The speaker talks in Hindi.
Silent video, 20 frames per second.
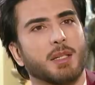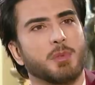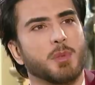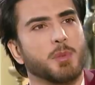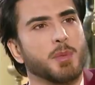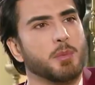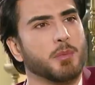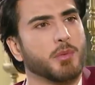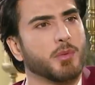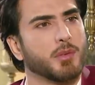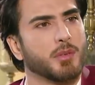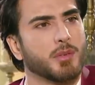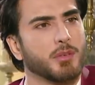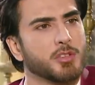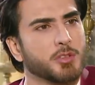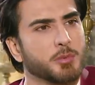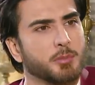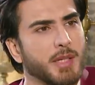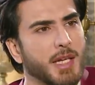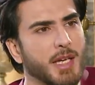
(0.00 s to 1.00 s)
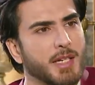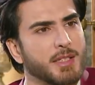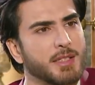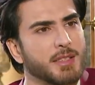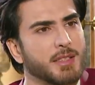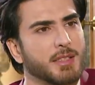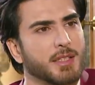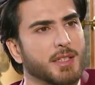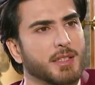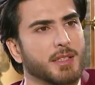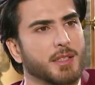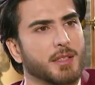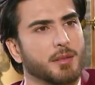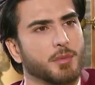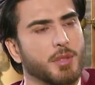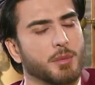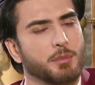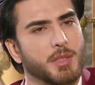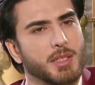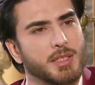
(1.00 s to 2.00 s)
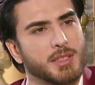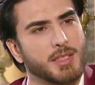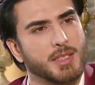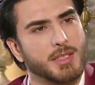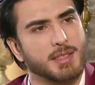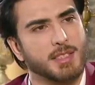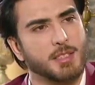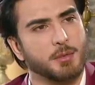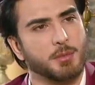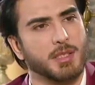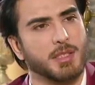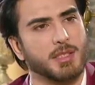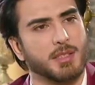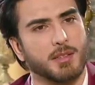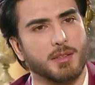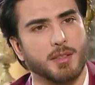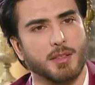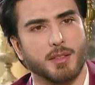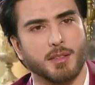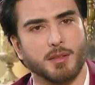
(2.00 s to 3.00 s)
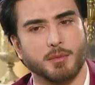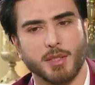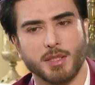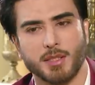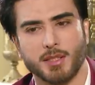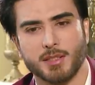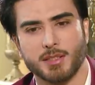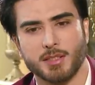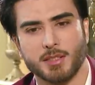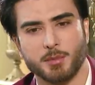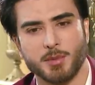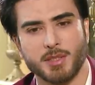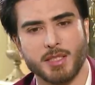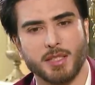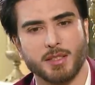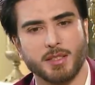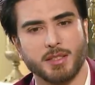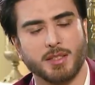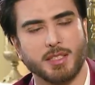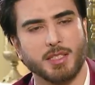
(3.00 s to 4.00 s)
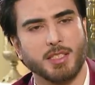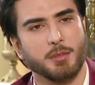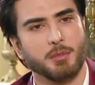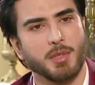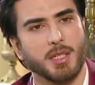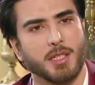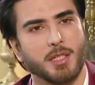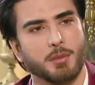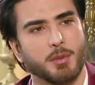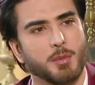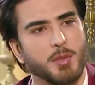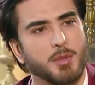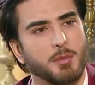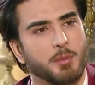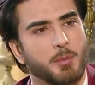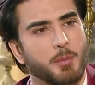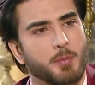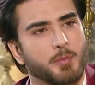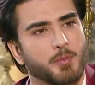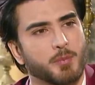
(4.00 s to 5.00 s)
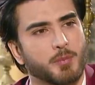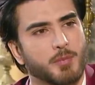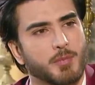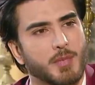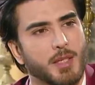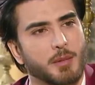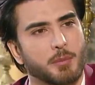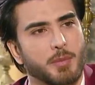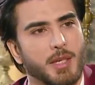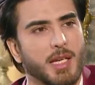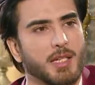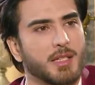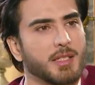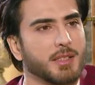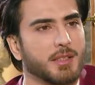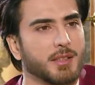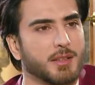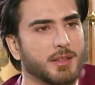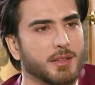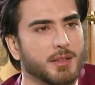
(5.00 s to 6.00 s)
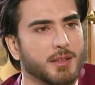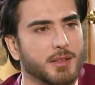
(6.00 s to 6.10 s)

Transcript: कभी भी कुछ प्लान नहीं किया था हमेशा से मेरी एक अजीब सी आदत थी कि मैं कभी भी प्लान नहीं करता